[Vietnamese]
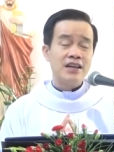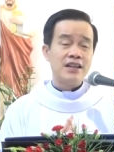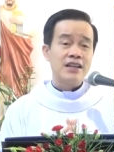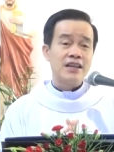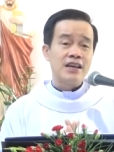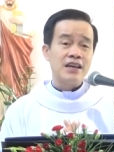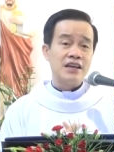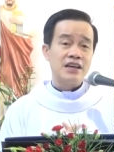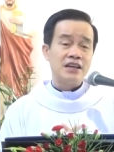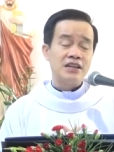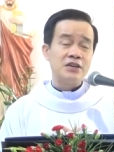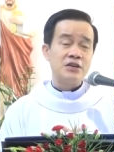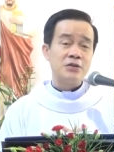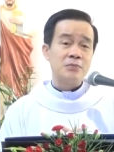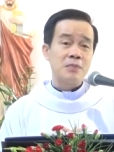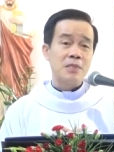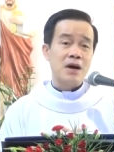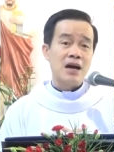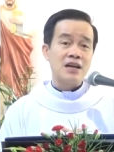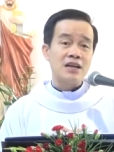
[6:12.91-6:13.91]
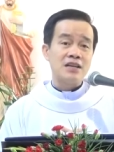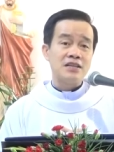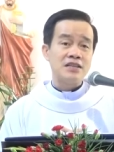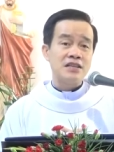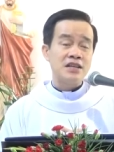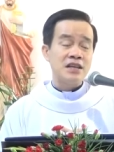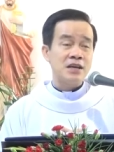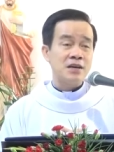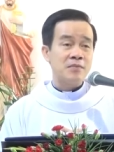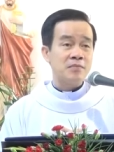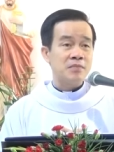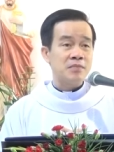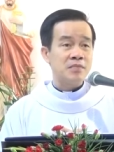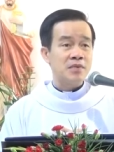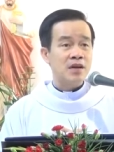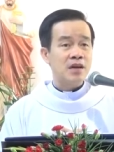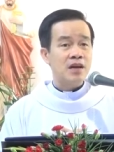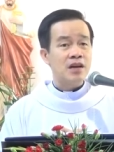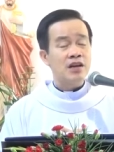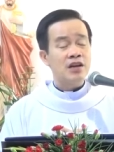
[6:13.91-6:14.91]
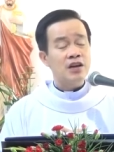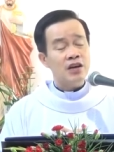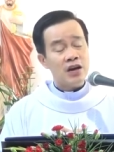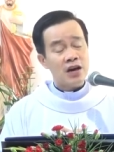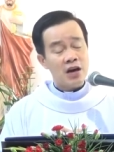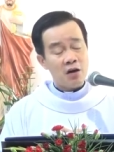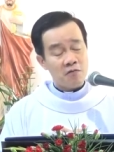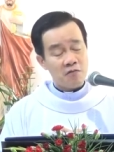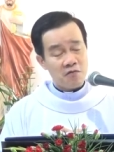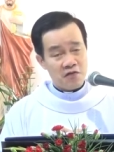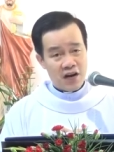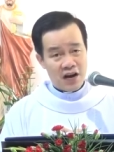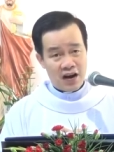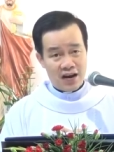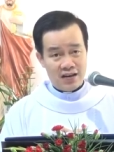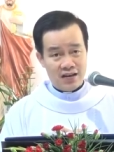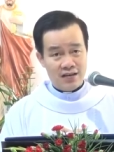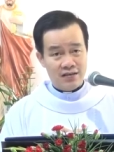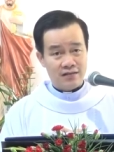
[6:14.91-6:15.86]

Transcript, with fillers: thì thưa ông bạn chị em nó không phải